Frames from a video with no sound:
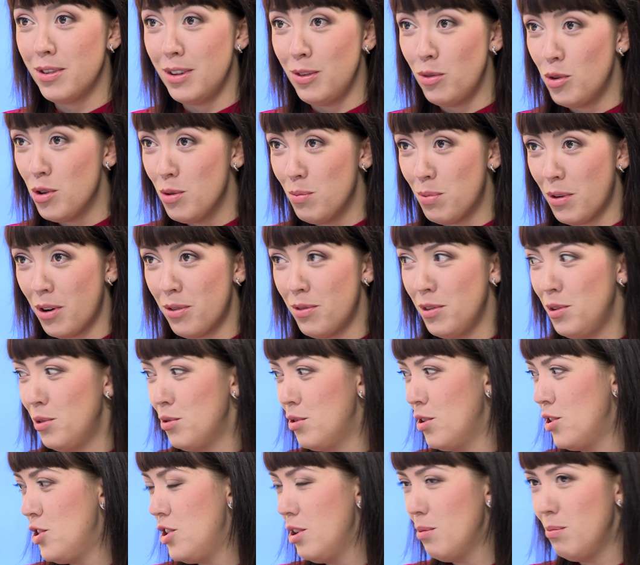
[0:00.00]
его не прорвало,
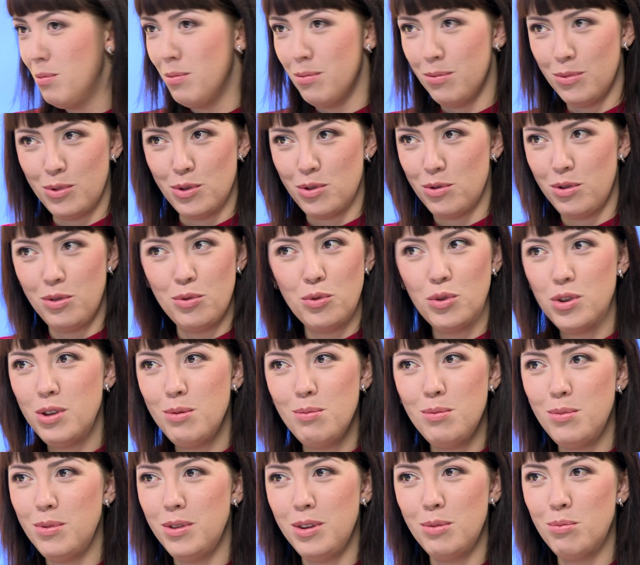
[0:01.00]
зачем, то есть его
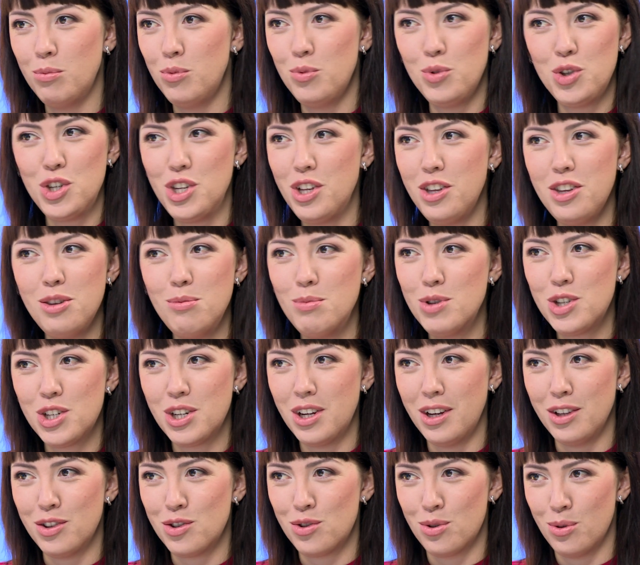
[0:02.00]
не, мужчине не
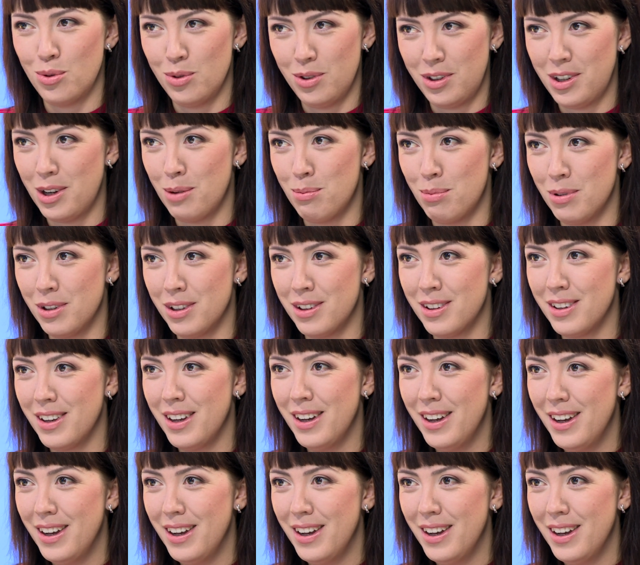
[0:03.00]
мешает, что он капает.